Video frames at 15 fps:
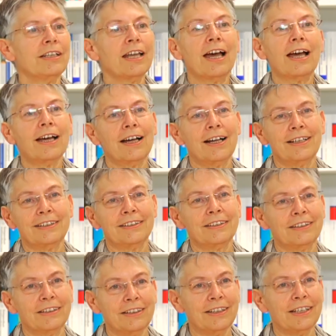
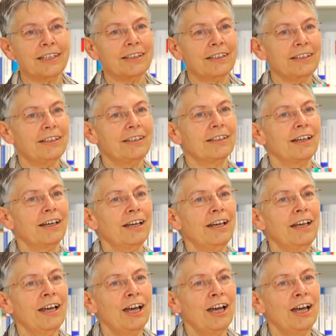nachhaltig in der Kita